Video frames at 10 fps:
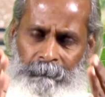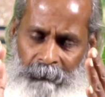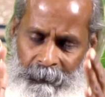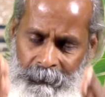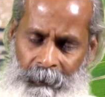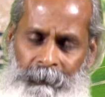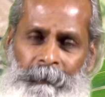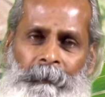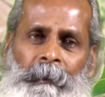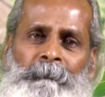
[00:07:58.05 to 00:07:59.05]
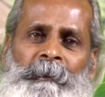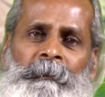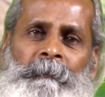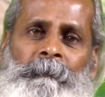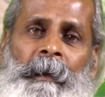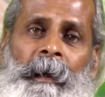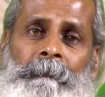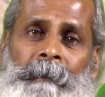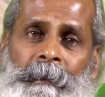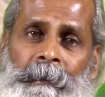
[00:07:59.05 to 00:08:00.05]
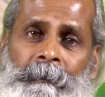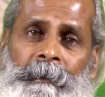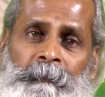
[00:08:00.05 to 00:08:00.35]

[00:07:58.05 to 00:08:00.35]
வேண்டாத நீக்கும் ஆகவே கிட்னி